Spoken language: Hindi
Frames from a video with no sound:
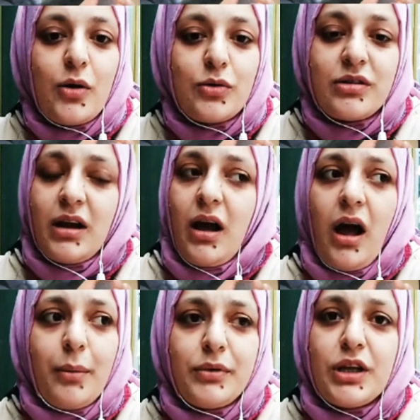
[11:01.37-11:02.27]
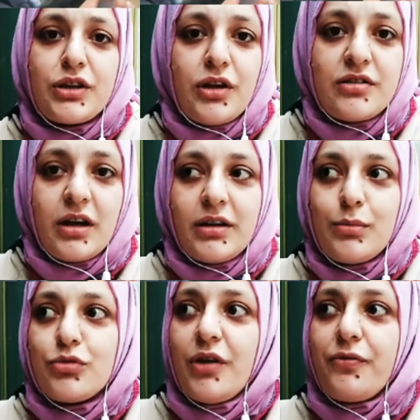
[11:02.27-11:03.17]
उसने कहा आपने इतना ज्यादा
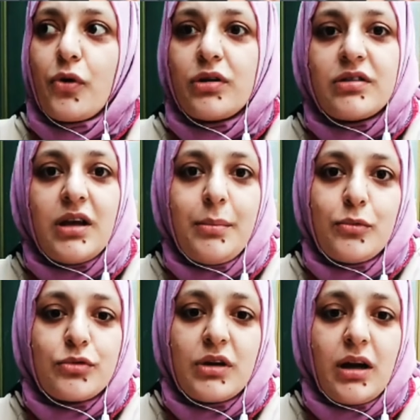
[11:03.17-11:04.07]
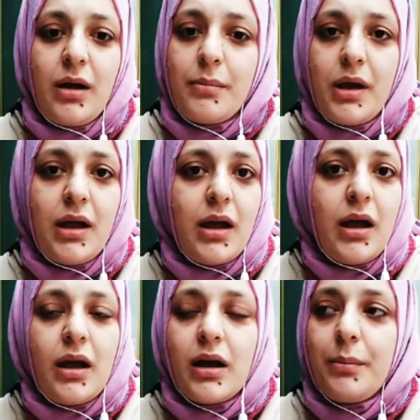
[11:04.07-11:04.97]
मुझे फोर्स किया उसने कहा मैं
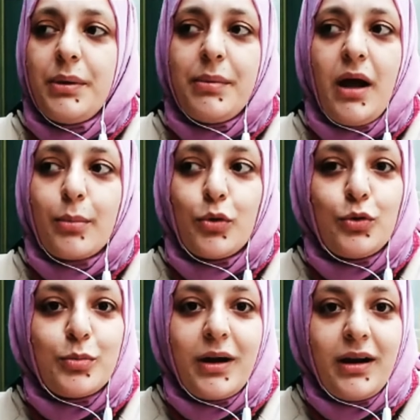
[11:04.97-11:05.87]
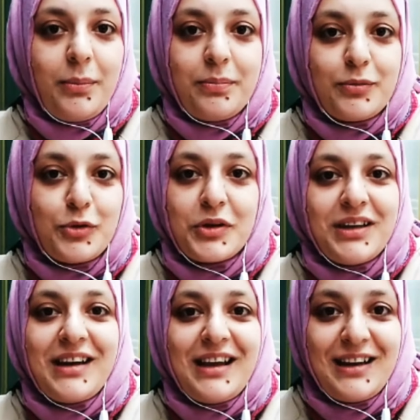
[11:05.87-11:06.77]
कभी भी आपको दोबारा
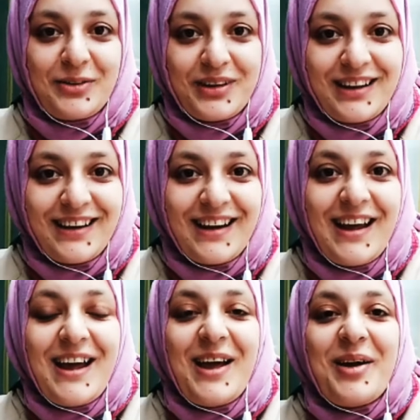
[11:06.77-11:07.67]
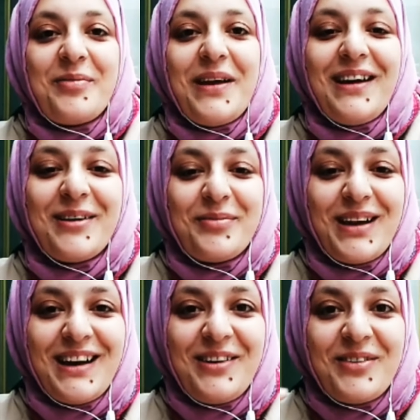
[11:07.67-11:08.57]
तुर्की नहीं लूंगी फिर
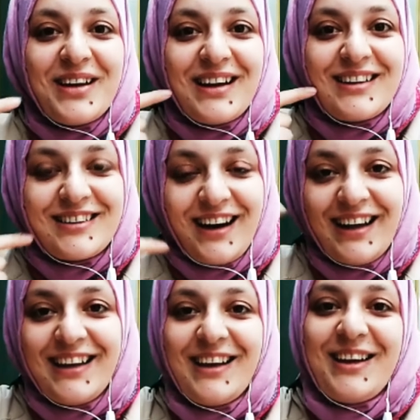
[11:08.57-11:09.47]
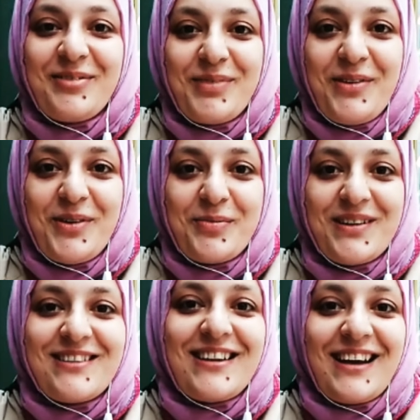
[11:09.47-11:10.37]
मैंने ट्राई किया कि मैं
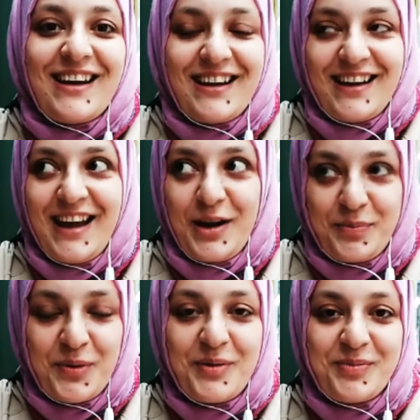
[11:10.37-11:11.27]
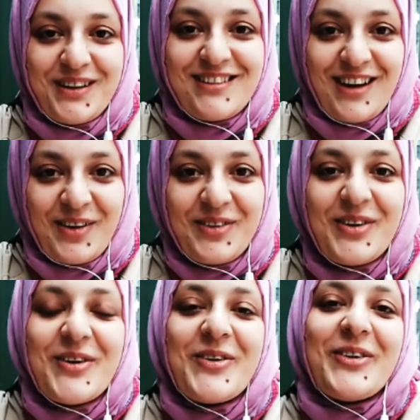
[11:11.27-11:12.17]
वापस एयरपोर्ट पर जाऊं
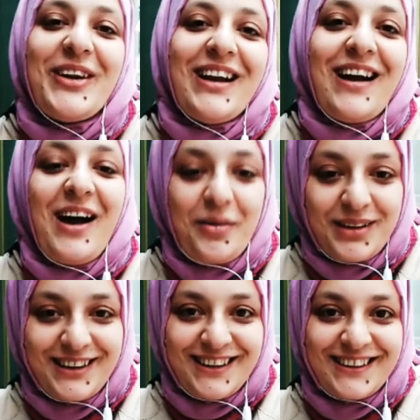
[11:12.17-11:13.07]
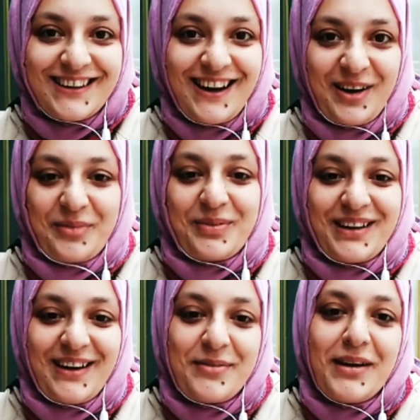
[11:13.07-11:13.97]
उन्होंने कहा आपका टिकट कहाँ पर
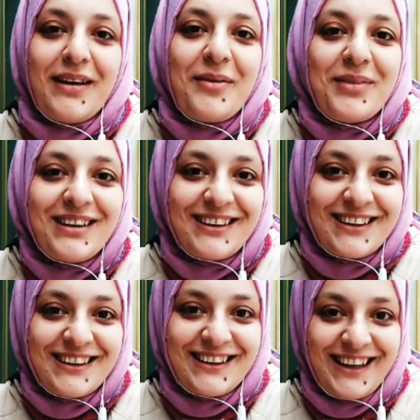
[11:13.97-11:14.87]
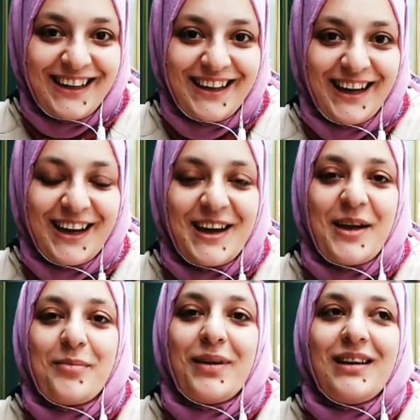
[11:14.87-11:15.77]
है मैंने कहा मेरी टिकट नहीं है
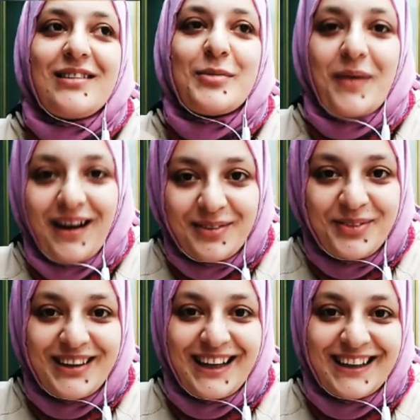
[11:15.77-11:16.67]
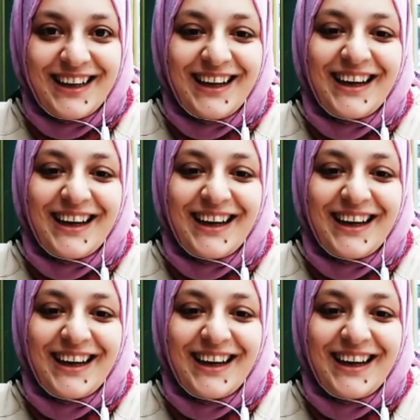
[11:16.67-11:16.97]
मेरी जुबान भी नहीं है